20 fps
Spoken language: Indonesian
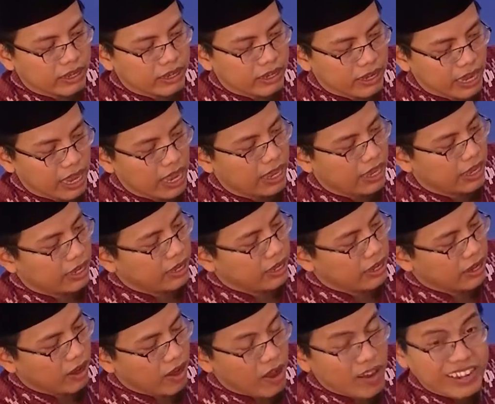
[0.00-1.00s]
Ya,
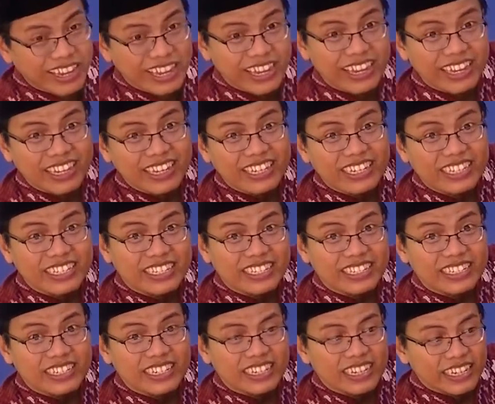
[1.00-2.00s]
oke. Okay.
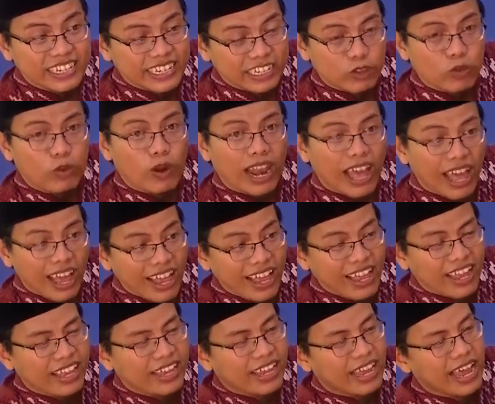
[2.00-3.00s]
Itulah
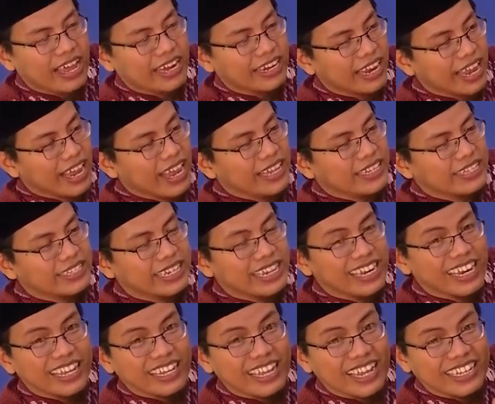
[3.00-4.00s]
karya
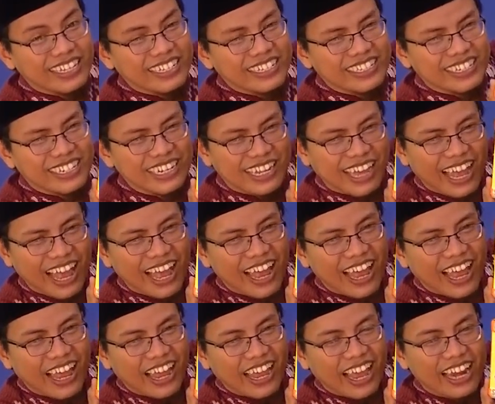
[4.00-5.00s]
celengan
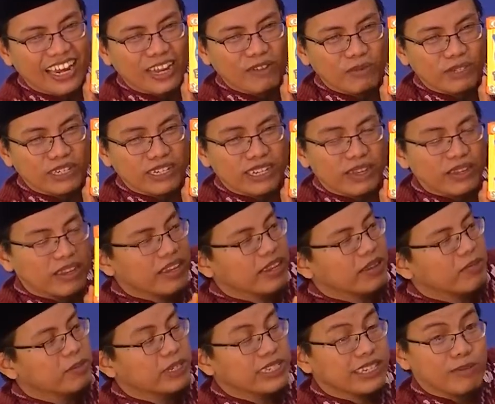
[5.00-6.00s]
sedekah. Kalian bisa,
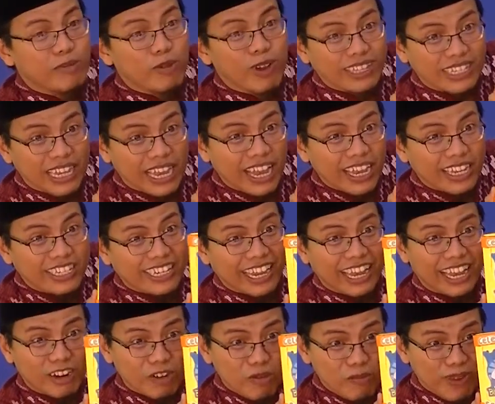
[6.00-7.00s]
bisa buat ya,
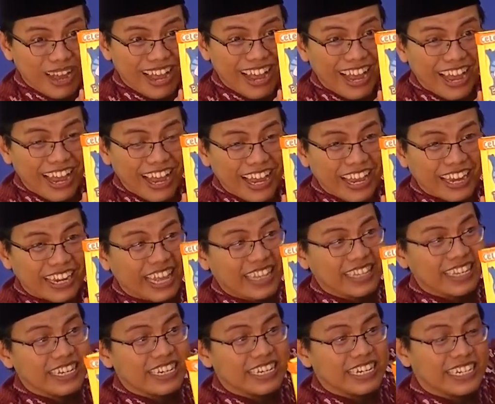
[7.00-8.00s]
jangan lupa.
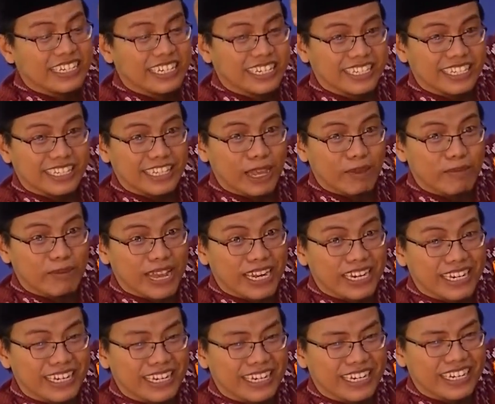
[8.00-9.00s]
Nanti diisi setiap
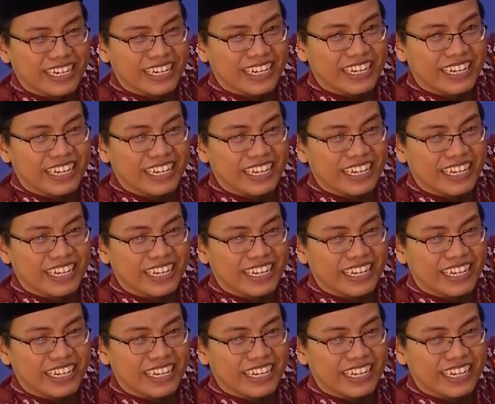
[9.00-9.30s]
hari.